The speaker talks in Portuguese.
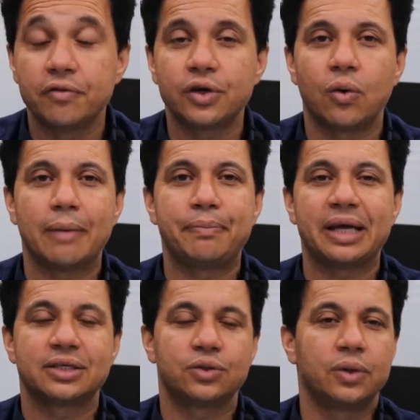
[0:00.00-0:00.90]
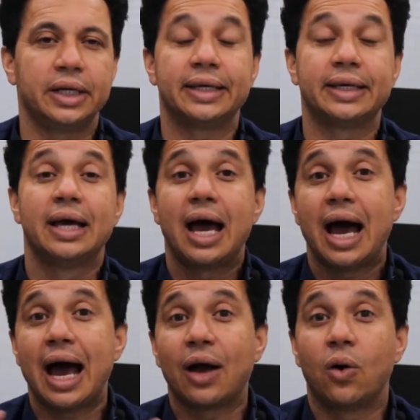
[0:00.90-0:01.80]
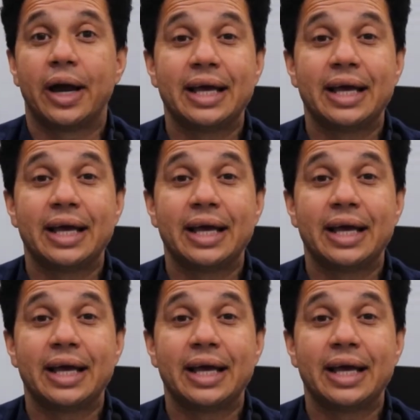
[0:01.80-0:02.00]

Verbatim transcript: com apenas um clique. Agora,